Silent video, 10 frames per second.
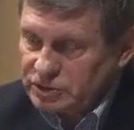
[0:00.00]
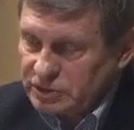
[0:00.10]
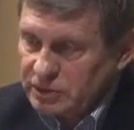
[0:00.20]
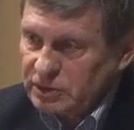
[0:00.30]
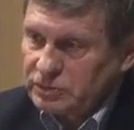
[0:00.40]

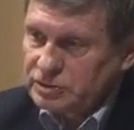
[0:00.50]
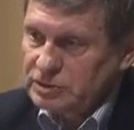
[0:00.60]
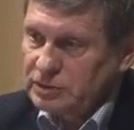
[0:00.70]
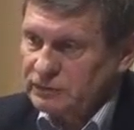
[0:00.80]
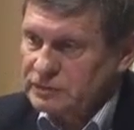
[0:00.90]
jeżeli
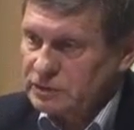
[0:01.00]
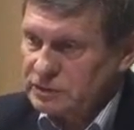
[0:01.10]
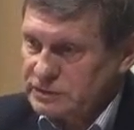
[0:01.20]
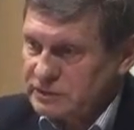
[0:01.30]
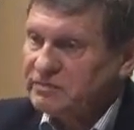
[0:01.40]
chodzi o
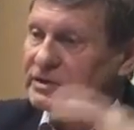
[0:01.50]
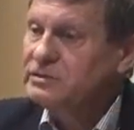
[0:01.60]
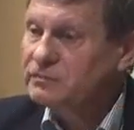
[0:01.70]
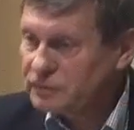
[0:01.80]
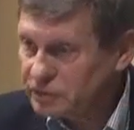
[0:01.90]
wzrost
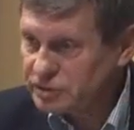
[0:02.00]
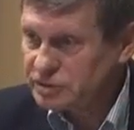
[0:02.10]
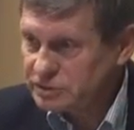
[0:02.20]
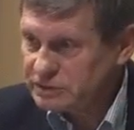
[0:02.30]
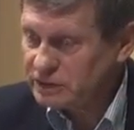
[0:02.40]

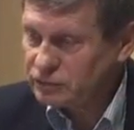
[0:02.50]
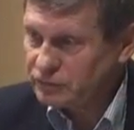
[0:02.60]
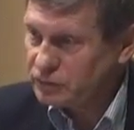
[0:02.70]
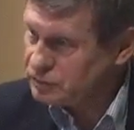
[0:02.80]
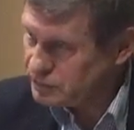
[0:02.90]
efektywności, z
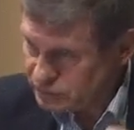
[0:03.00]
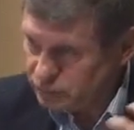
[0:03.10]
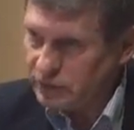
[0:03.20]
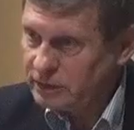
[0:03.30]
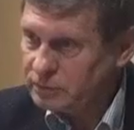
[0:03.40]
jaką
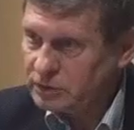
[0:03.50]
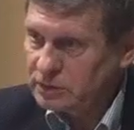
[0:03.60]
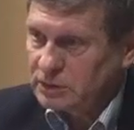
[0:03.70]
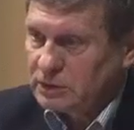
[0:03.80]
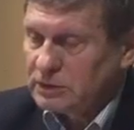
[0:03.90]
wykorzystujemy